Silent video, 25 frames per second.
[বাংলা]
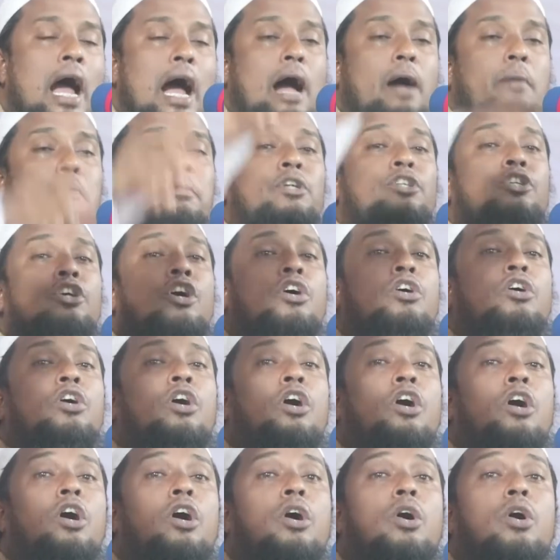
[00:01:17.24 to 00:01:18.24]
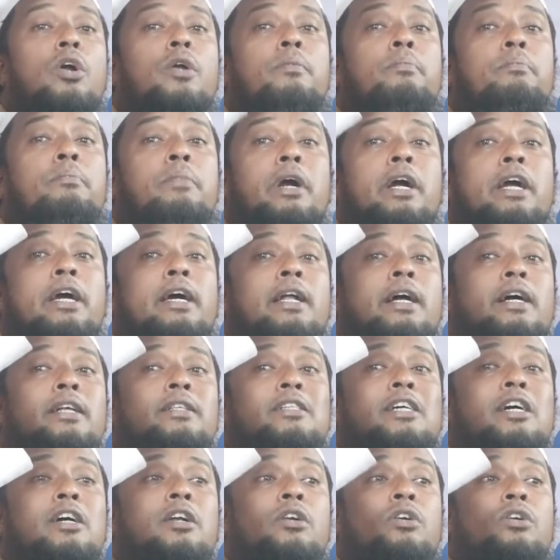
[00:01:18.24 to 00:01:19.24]
আমি যখন
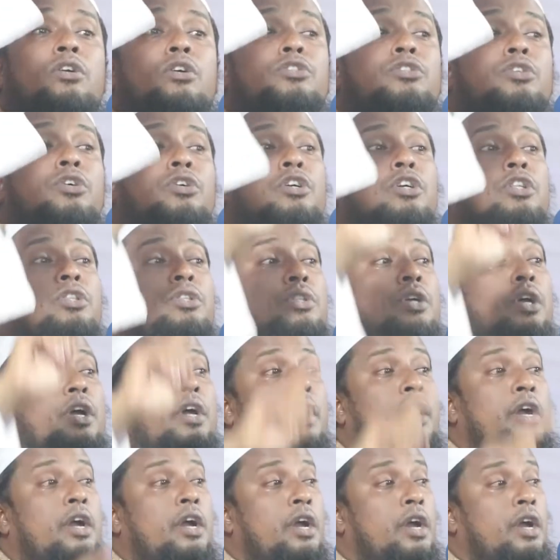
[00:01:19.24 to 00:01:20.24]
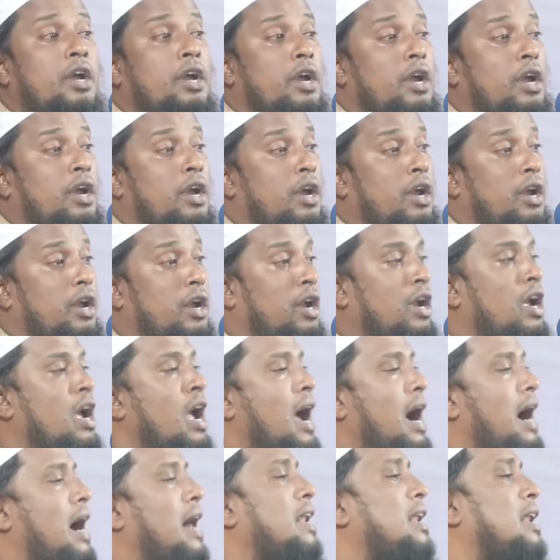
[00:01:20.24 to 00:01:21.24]
মেয়েরাজের রজনীতে
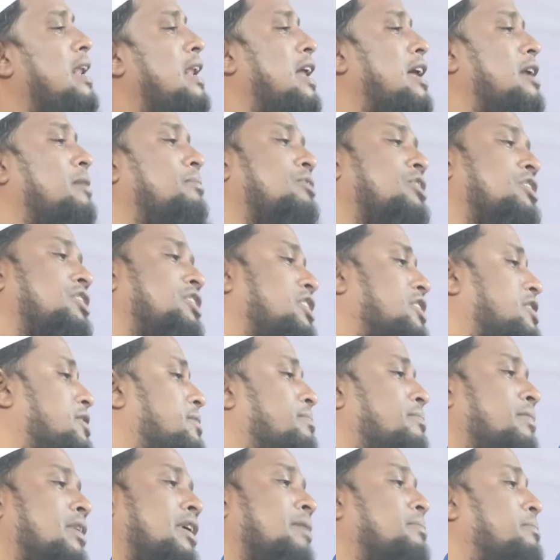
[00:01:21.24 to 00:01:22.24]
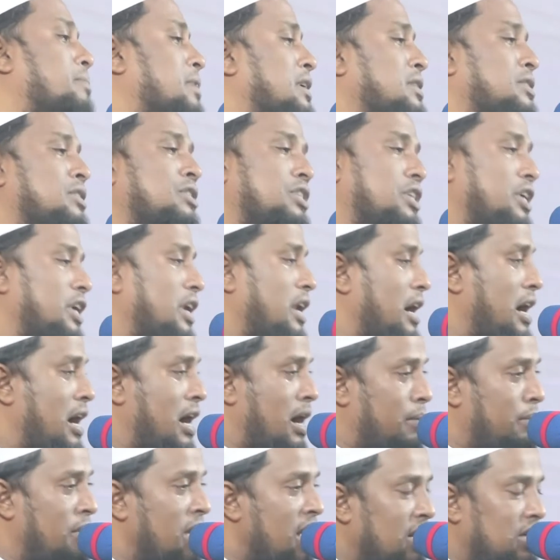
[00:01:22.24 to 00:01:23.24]
আল্লাহর বিশেষ মেহমান
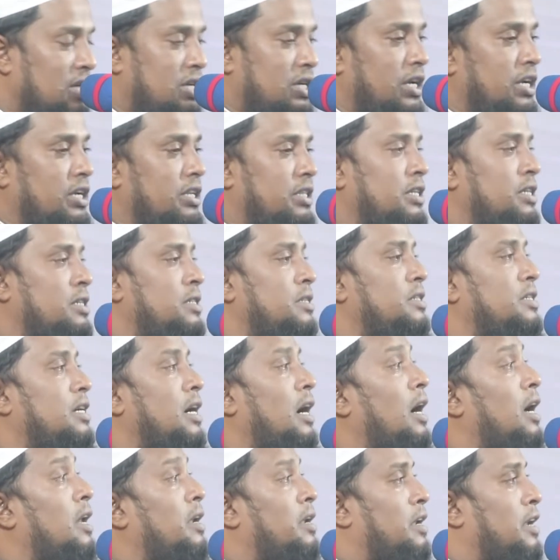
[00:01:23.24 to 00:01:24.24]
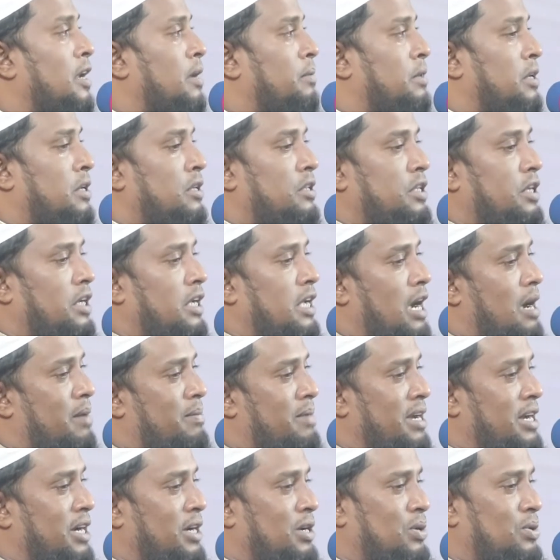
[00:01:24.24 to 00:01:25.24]
ছিলাম সেই দিন জাহান নামের দিকে
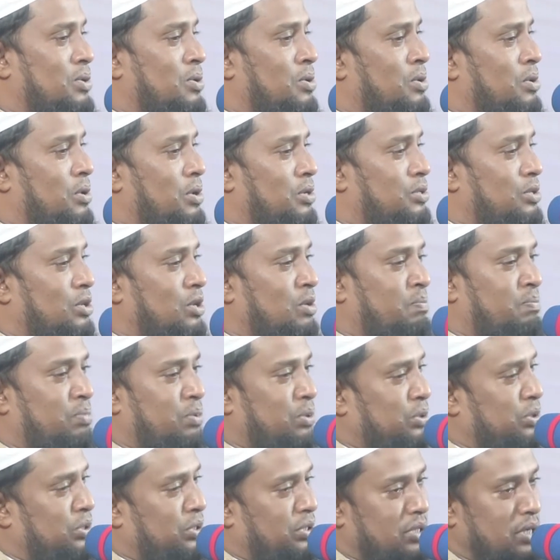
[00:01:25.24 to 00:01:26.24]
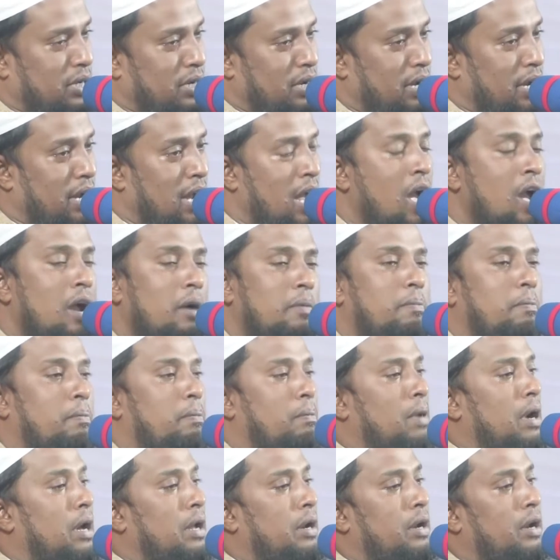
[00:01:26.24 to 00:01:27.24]
আমার একটু নজর পড়ছে
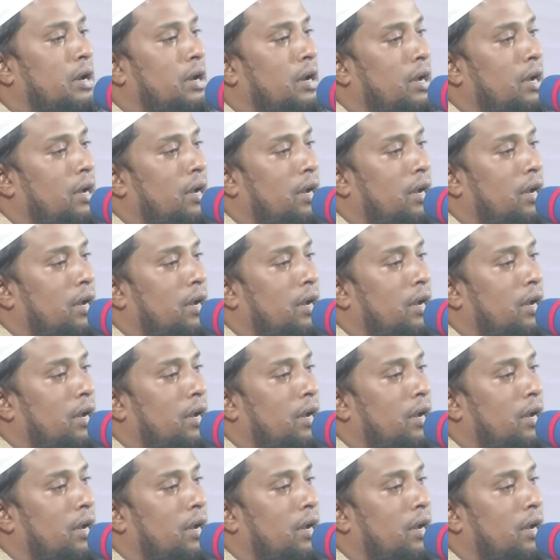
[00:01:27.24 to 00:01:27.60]
মারে